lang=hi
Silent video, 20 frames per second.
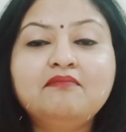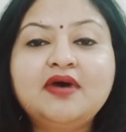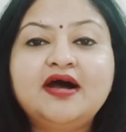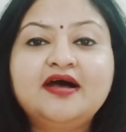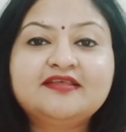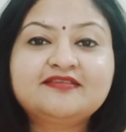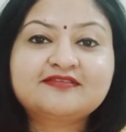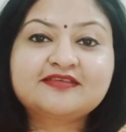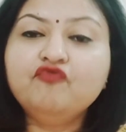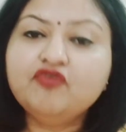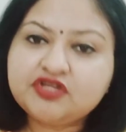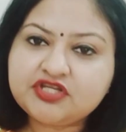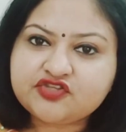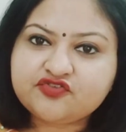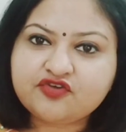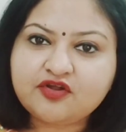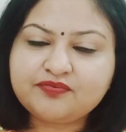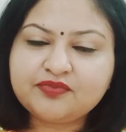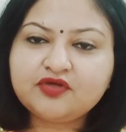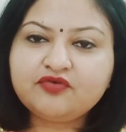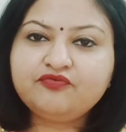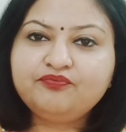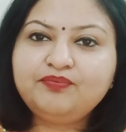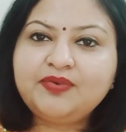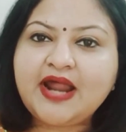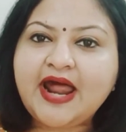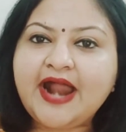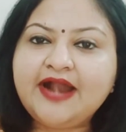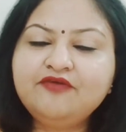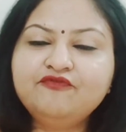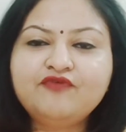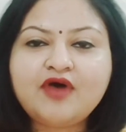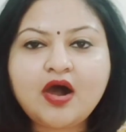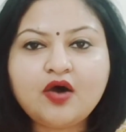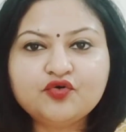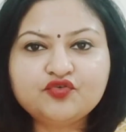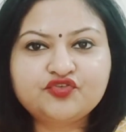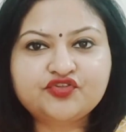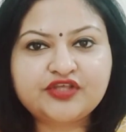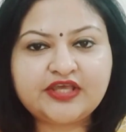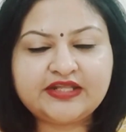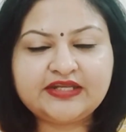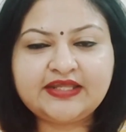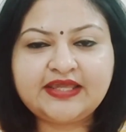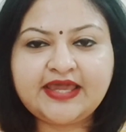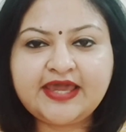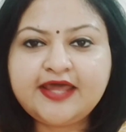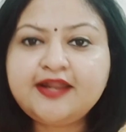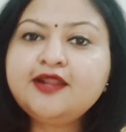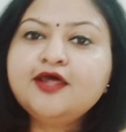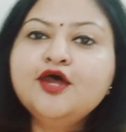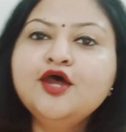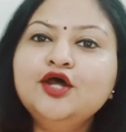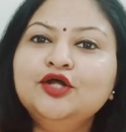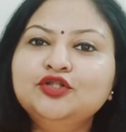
मास्क फ्रॉम द ब्रांड बाउ स्किन केयर